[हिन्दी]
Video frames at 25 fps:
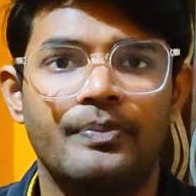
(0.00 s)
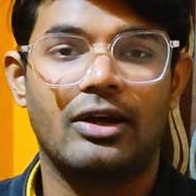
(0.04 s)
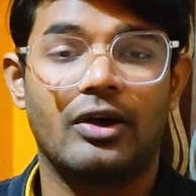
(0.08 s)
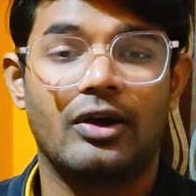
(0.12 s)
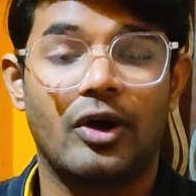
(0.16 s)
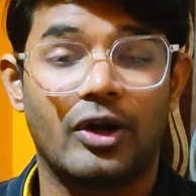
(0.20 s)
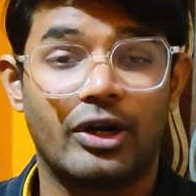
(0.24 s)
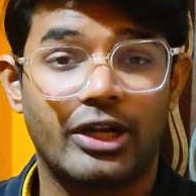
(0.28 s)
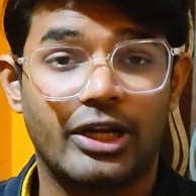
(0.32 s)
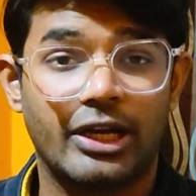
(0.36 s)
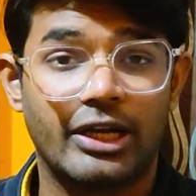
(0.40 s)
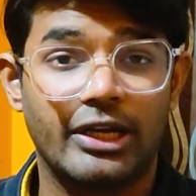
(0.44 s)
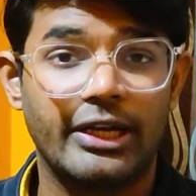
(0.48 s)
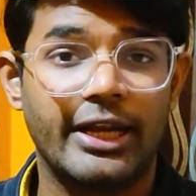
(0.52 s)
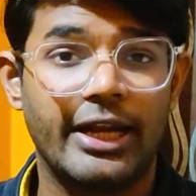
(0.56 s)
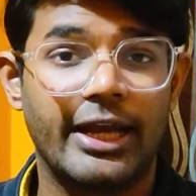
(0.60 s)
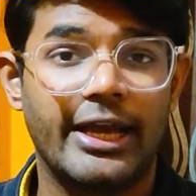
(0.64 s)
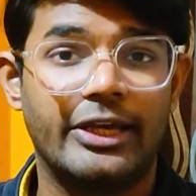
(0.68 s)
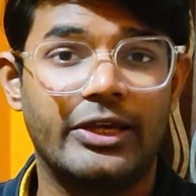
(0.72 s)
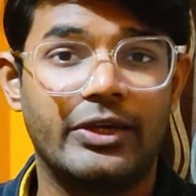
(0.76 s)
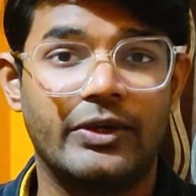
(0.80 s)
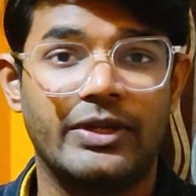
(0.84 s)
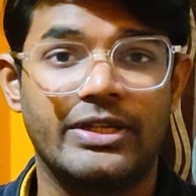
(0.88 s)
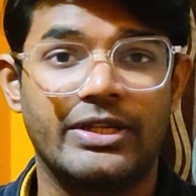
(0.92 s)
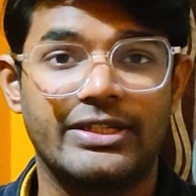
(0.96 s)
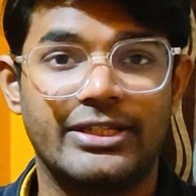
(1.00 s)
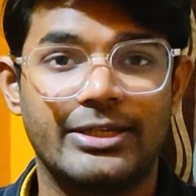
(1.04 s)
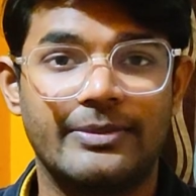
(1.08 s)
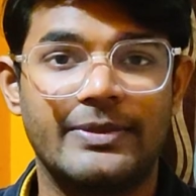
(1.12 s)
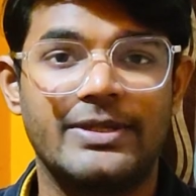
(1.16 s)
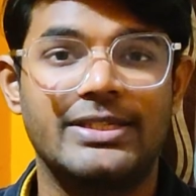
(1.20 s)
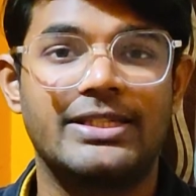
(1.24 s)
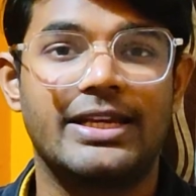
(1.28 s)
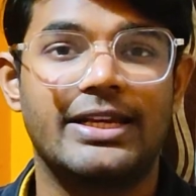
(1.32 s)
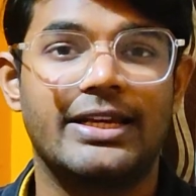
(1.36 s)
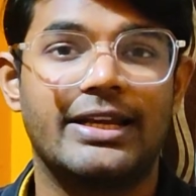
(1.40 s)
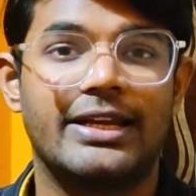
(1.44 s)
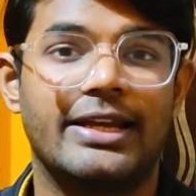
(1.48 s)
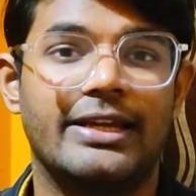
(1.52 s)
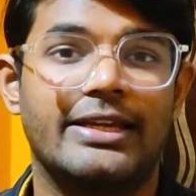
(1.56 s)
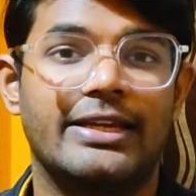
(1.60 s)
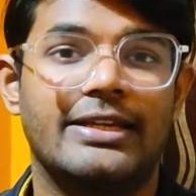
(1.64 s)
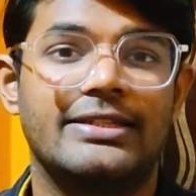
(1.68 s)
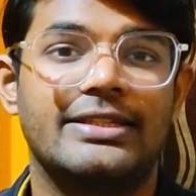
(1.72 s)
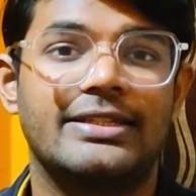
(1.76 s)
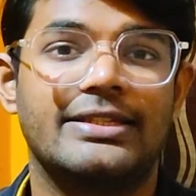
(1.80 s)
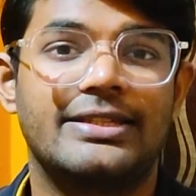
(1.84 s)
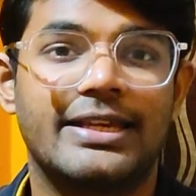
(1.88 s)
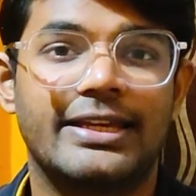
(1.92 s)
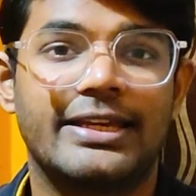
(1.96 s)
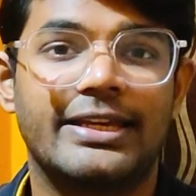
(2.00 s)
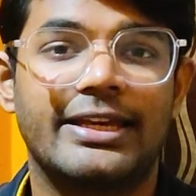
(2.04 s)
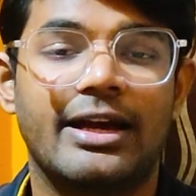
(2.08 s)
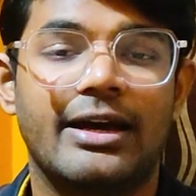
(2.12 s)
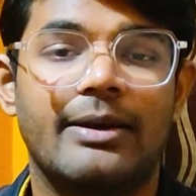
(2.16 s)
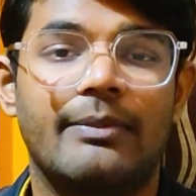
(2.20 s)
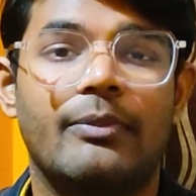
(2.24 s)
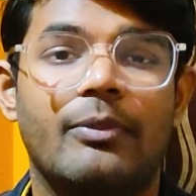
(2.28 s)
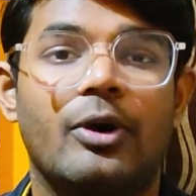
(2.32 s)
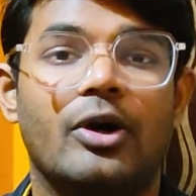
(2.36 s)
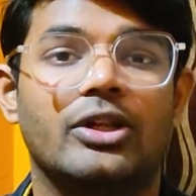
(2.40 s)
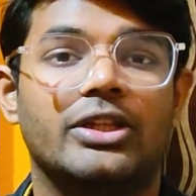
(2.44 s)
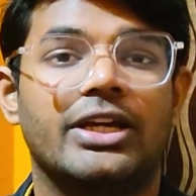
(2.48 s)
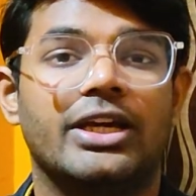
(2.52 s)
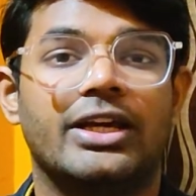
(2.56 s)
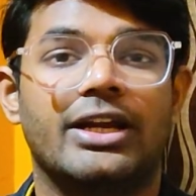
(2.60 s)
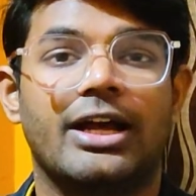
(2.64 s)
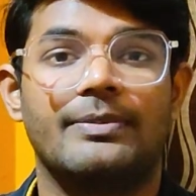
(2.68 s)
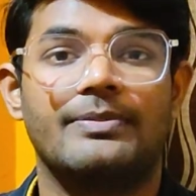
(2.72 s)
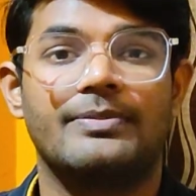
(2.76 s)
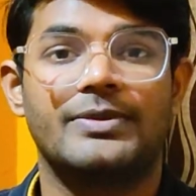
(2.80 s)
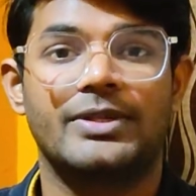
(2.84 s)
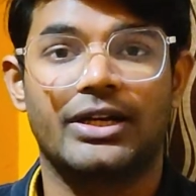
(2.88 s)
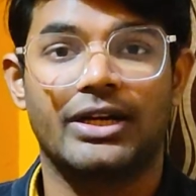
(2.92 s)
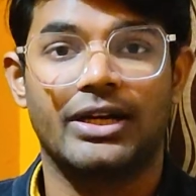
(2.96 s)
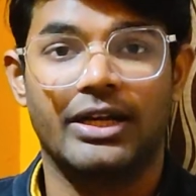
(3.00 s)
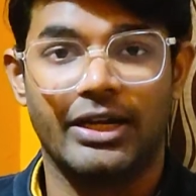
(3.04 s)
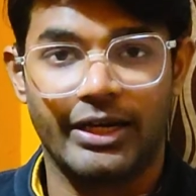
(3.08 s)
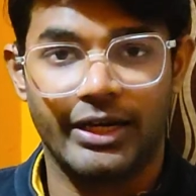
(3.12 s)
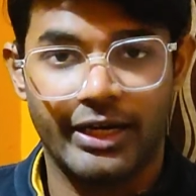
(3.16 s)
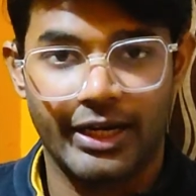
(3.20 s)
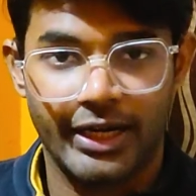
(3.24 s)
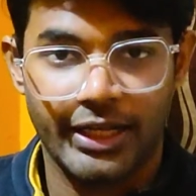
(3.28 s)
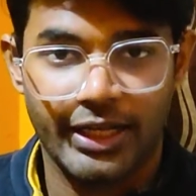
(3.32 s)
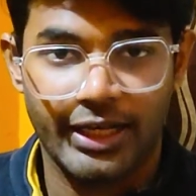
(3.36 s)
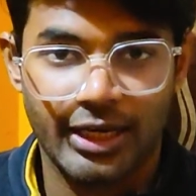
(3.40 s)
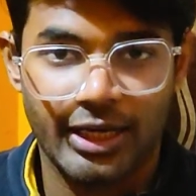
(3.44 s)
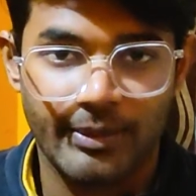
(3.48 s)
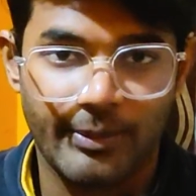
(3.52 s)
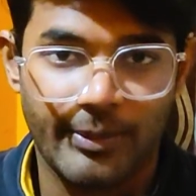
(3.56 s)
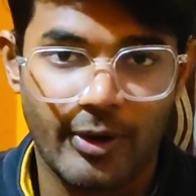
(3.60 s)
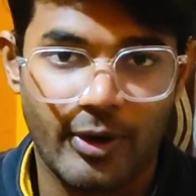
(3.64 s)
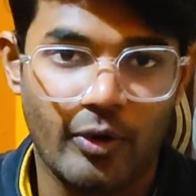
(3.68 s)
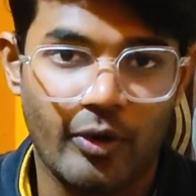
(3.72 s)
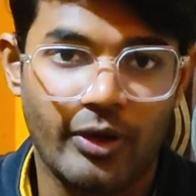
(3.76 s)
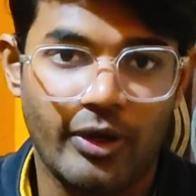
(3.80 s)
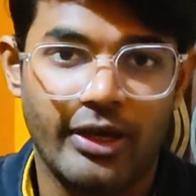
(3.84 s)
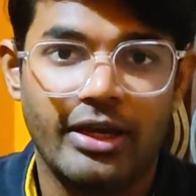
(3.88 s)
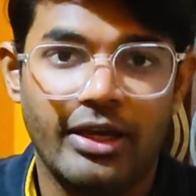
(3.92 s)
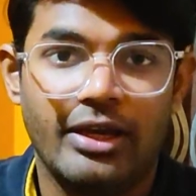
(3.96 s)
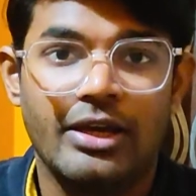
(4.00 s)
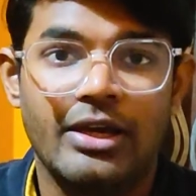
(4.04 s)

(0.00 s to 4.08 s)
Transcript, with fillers: और कलर एक्यूरेसी भी सही रहेगी जिससे कि आप बहुत ही आराम से कलर ग्रेडिंग कर पाओगे